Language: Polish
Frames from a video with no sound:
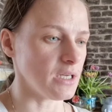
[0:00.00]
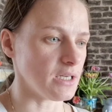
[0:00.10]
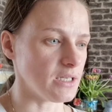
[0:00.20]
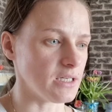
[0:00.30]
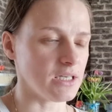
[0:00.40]

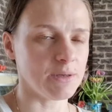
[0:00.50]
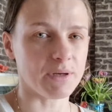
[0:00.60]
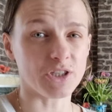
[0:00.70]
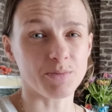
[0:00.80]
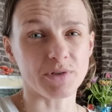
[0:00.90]
Yy,
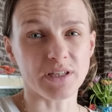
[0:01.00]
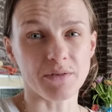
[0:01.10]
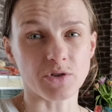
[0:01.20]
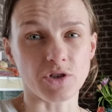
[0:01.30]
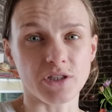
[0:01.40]
chyba też
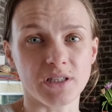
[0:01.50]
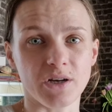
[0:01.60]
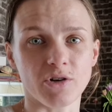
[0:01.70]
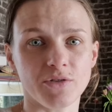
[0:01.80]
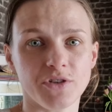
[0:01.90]
postawię coś
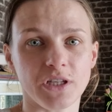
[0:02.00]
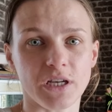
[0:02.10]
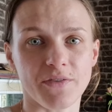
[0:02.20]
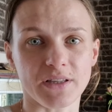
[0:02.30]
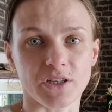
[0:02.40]
innego. Oczywiście te
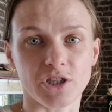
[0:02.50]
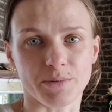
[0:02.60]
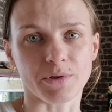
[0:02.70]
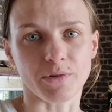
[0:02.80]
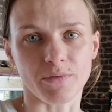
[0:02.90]
kwiatki też
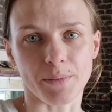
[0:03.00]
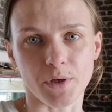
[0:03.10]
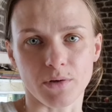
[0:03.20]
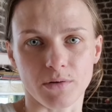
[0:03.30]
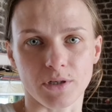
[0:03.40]
będą
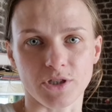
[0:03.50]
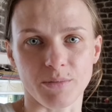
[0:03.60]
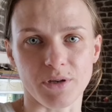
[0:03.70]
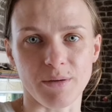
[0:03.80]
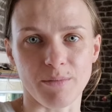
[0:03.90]
wymienione, żeby nie